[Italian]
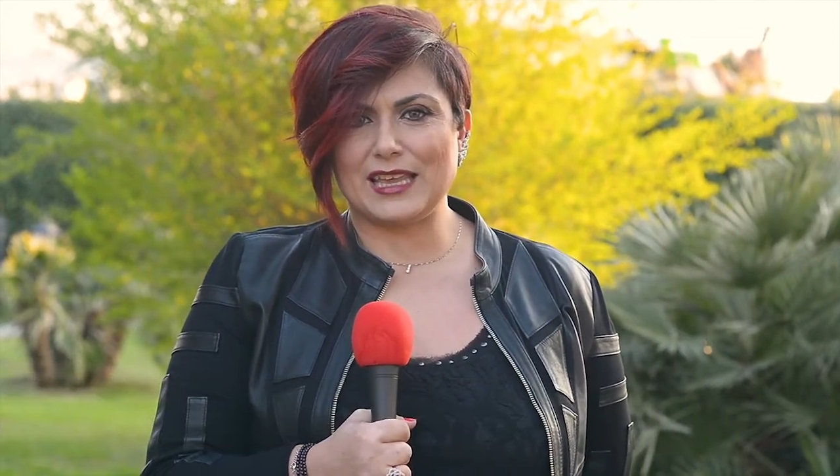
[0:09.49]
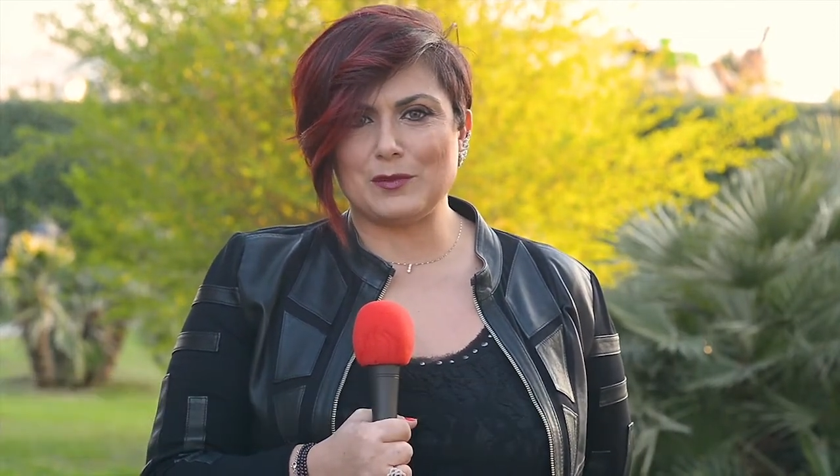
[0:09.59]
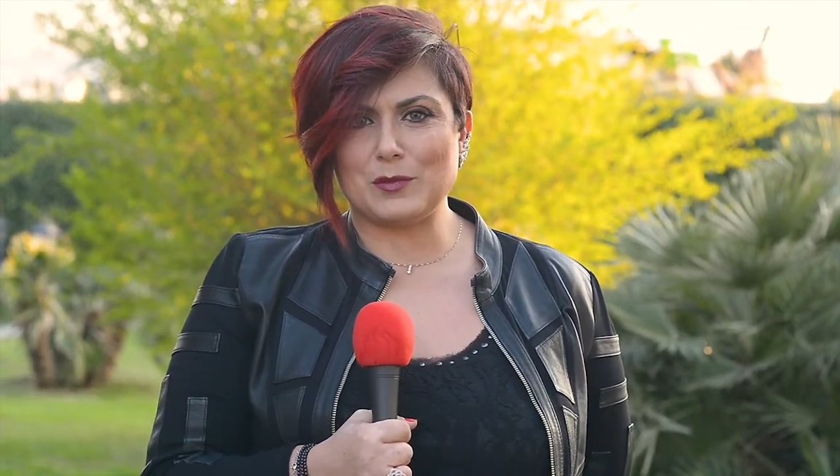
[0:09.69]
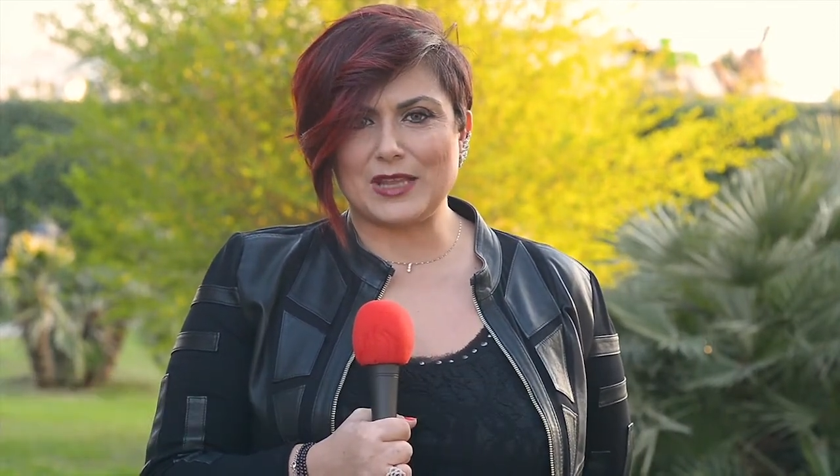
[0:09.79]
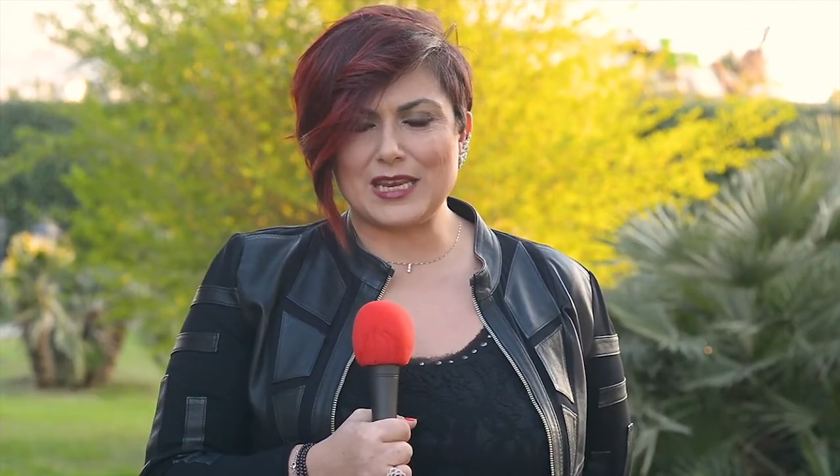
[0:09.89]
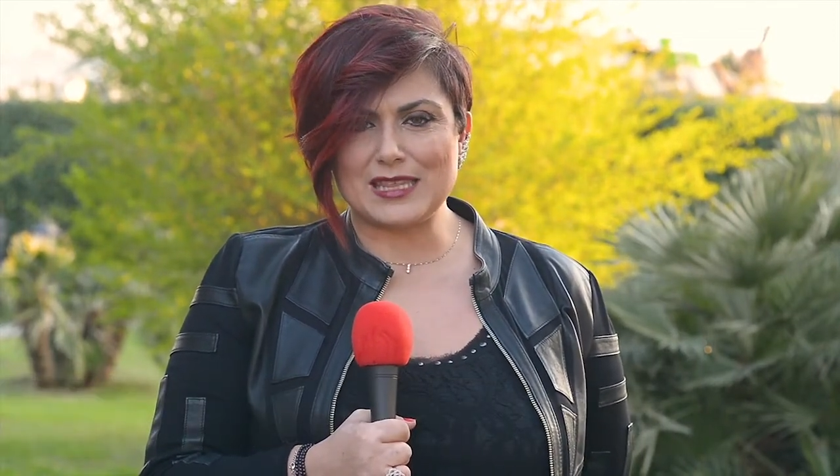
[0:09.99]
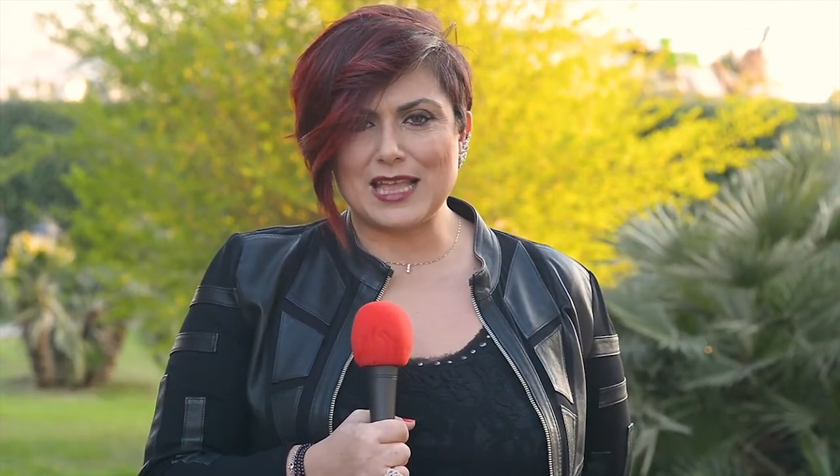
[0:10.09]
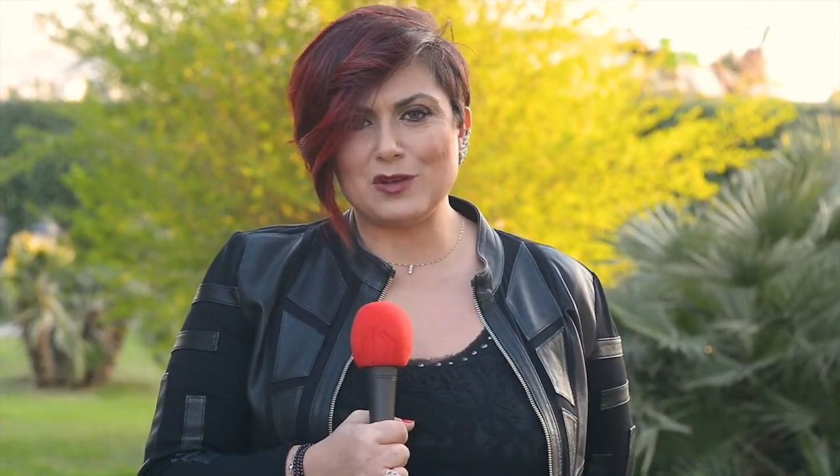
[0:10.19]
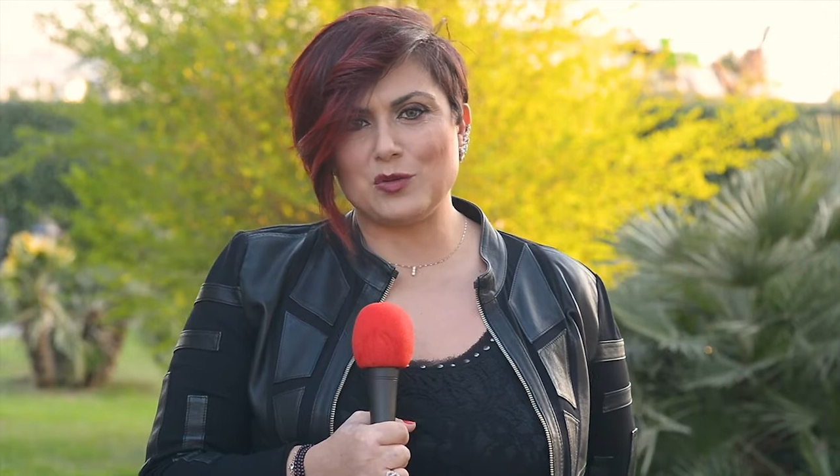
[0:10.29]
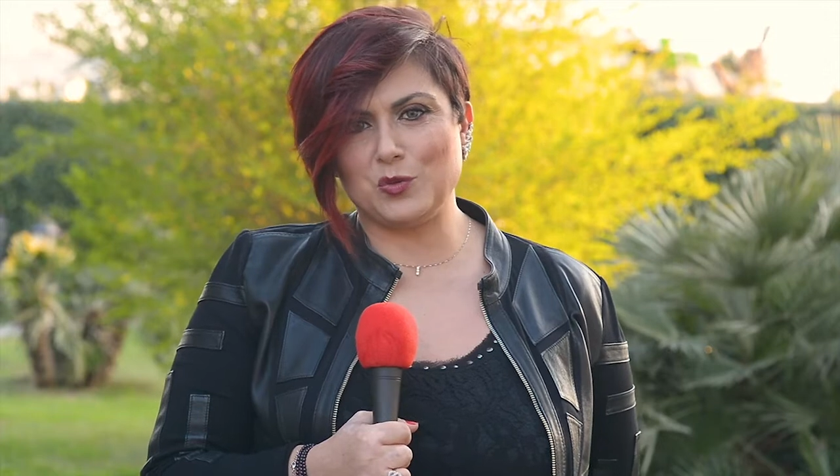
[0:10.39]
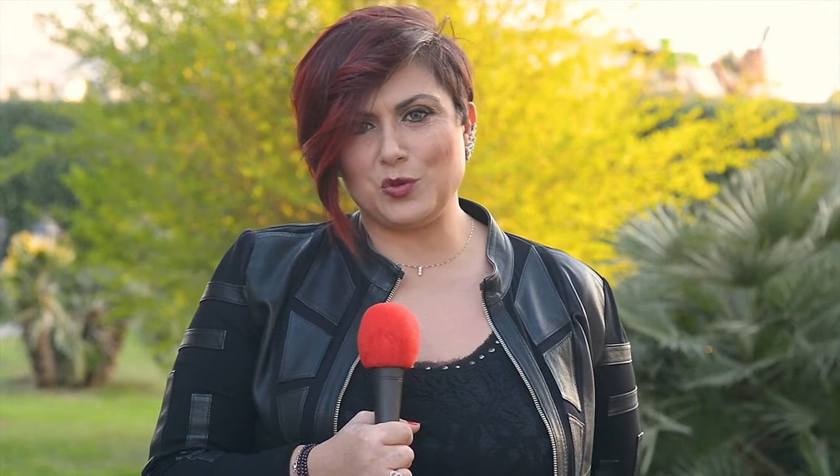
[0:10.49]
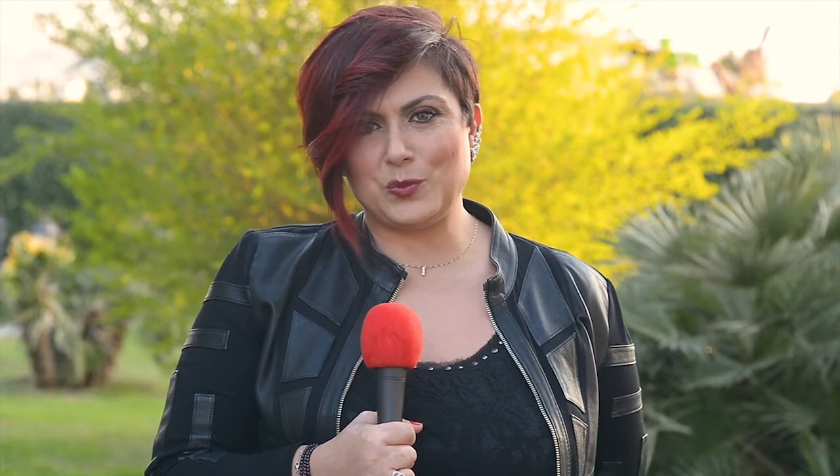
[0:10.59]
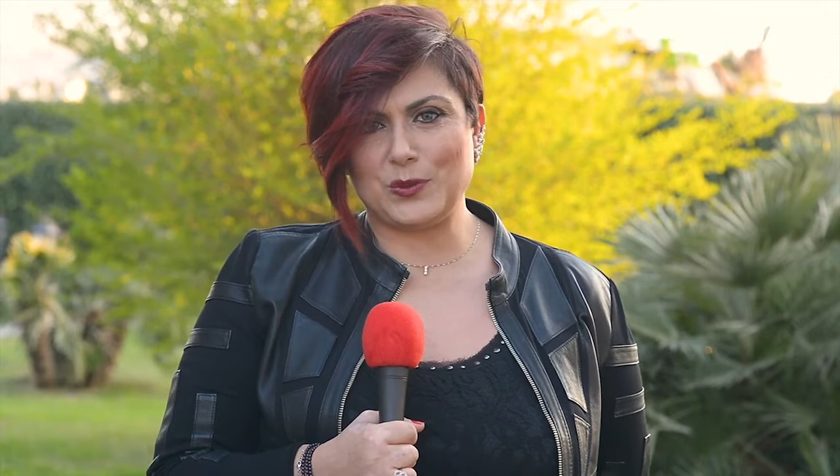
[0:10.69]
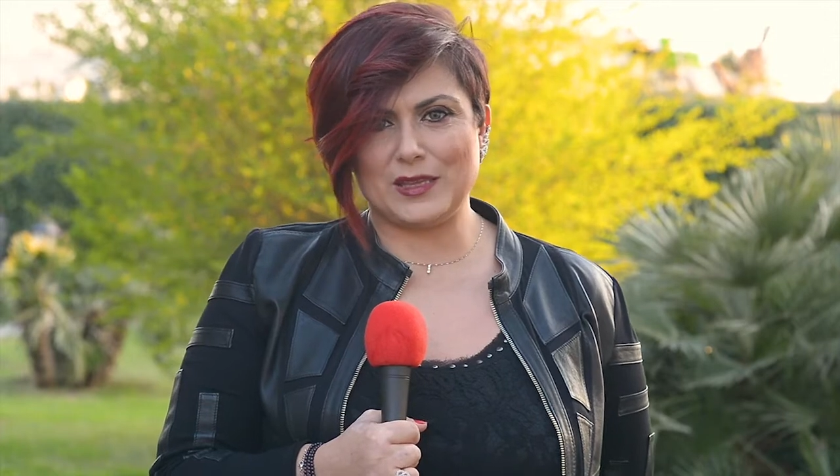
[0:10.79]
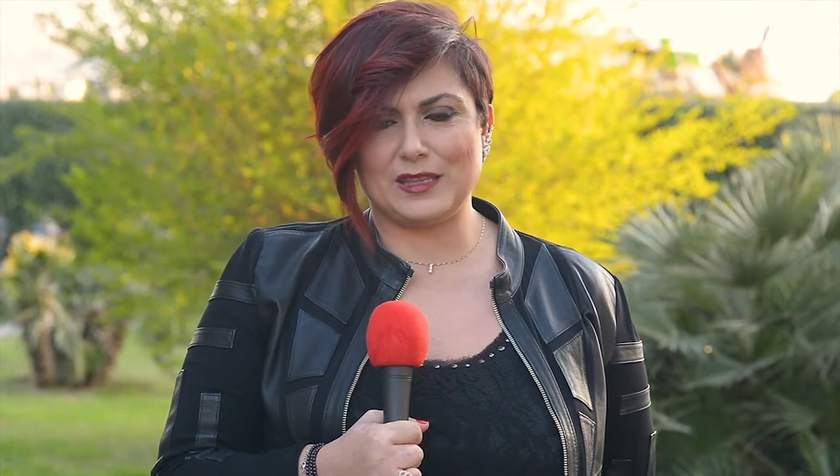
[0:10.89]
e le modalità con cui
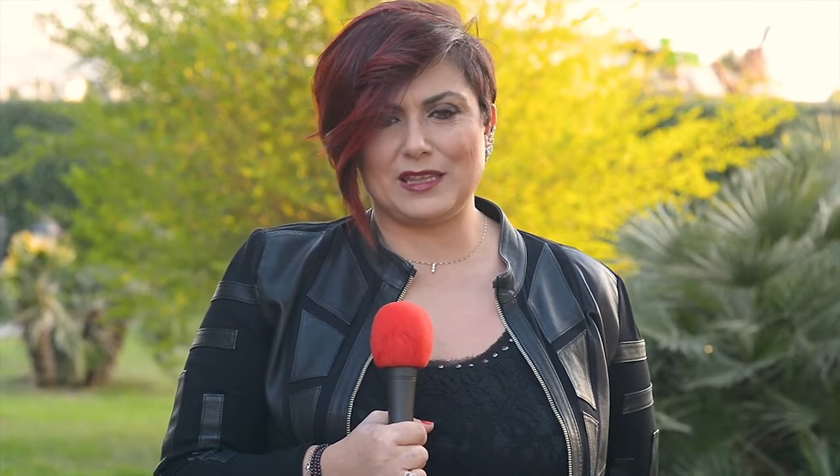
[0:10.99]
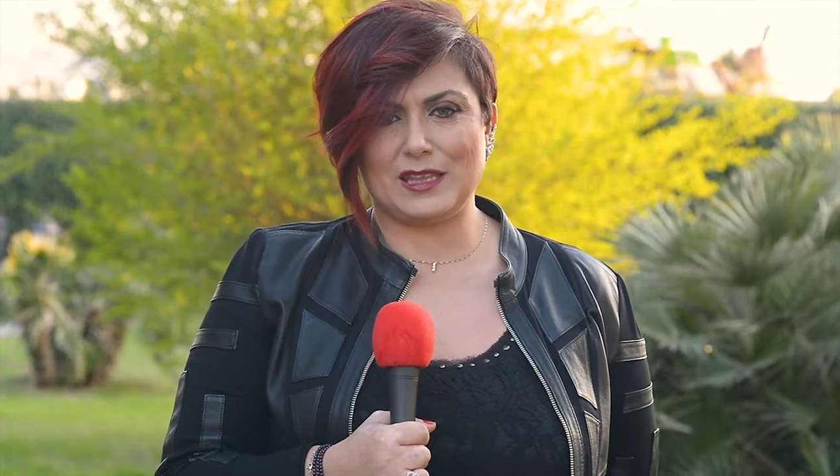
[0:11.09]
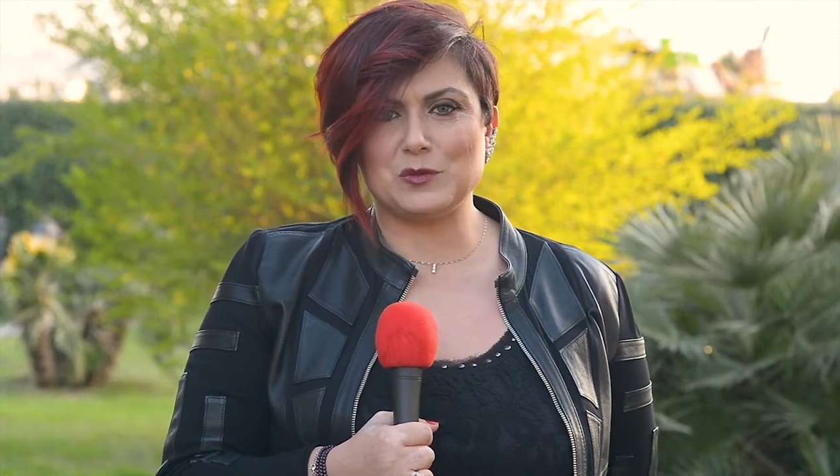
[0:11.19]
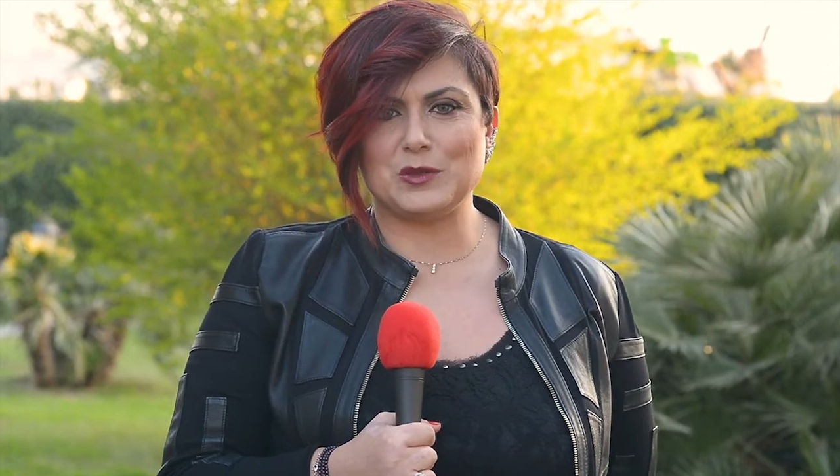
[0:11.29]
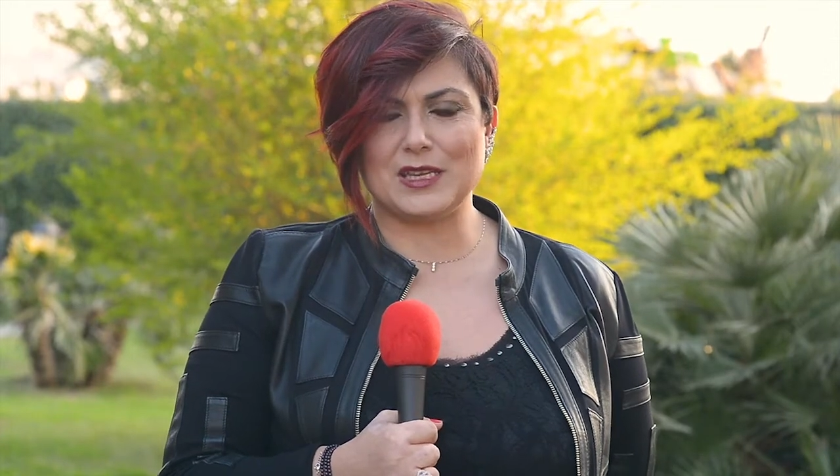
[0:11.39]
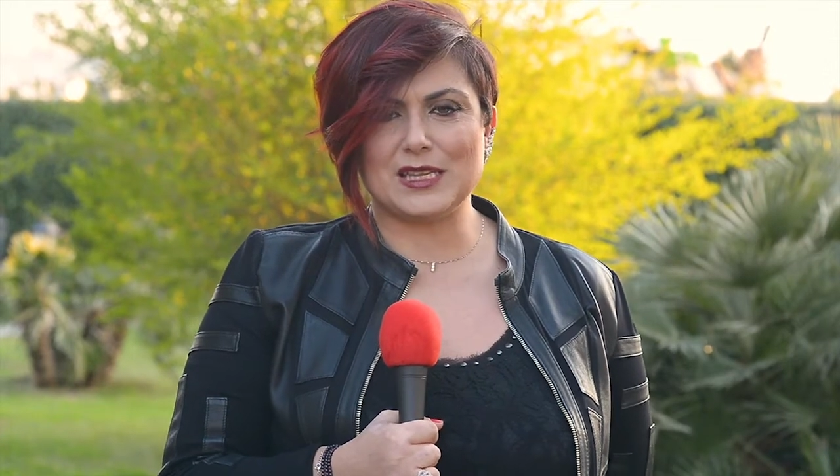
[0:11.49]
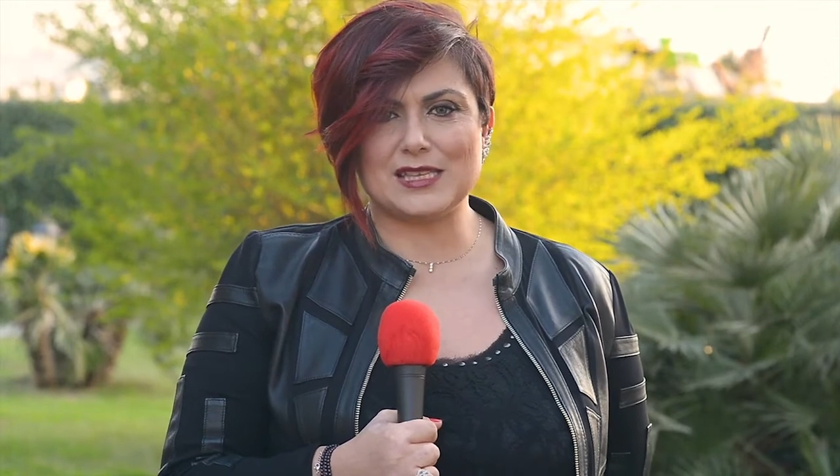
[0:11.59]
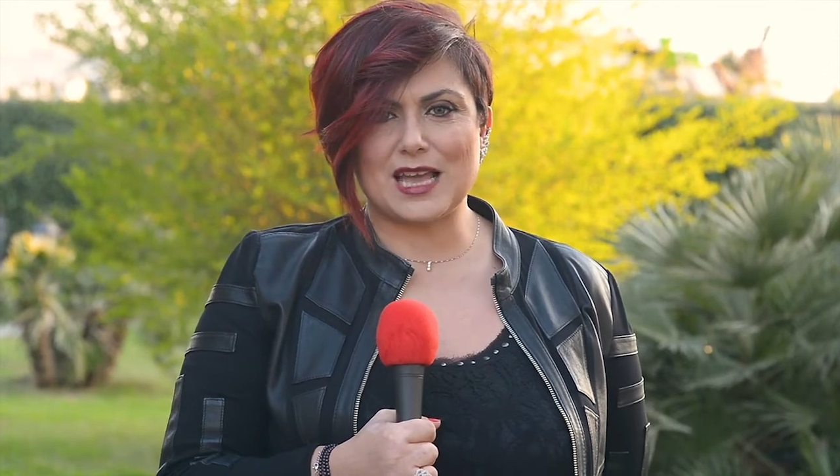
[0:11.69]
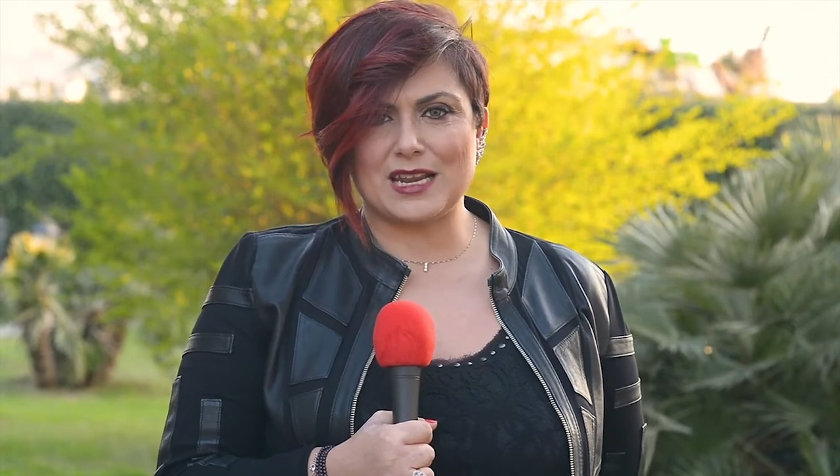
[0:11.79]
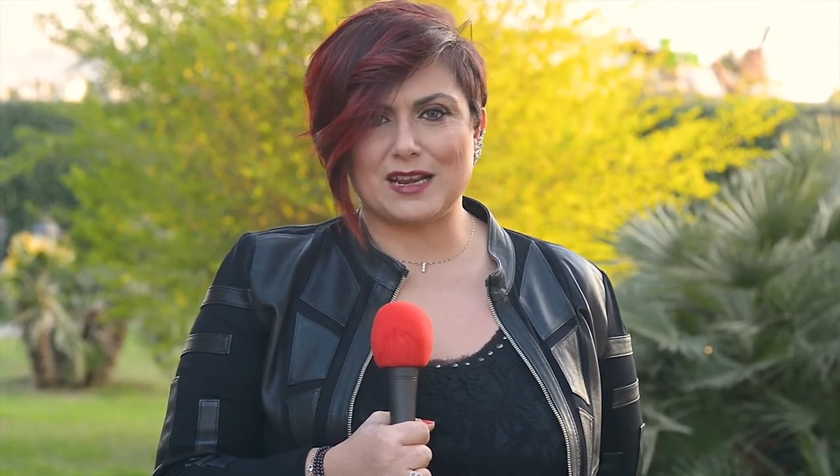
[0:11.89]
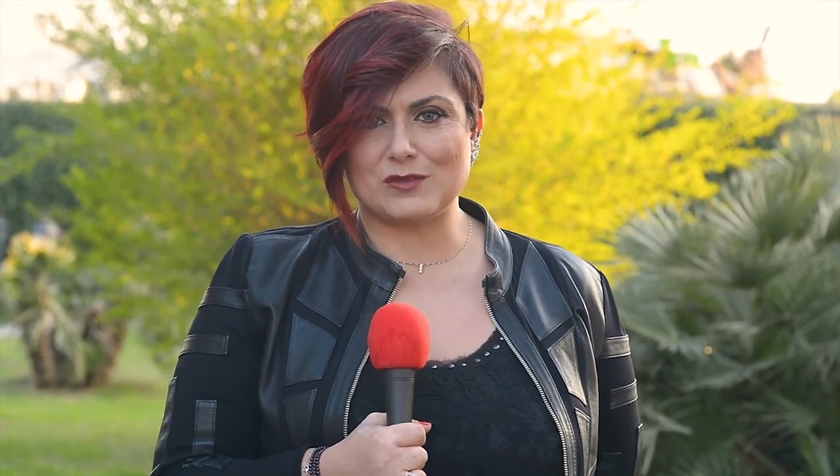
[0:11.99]
potete utilizzare